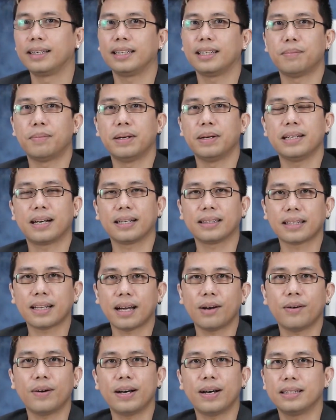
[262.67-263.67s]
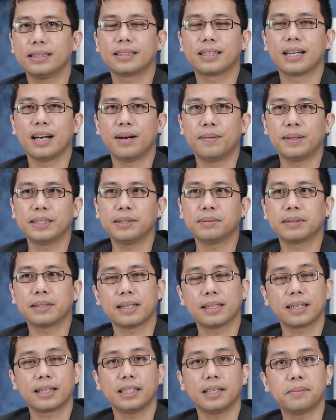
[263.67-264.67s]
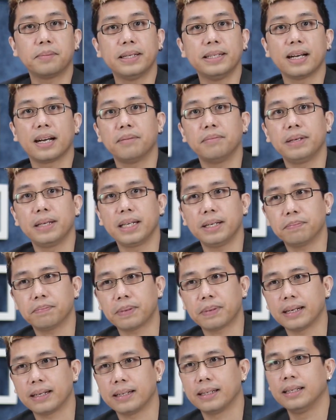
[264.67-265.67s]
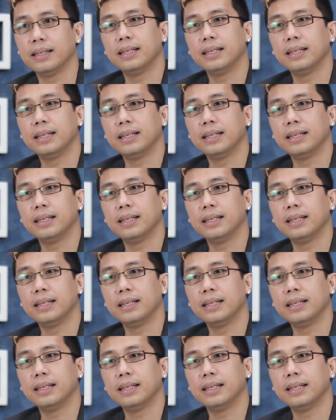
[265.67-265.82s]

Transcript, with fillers: Kita banyak ketawa dan segala macam ternyata kita banyak kemiripan.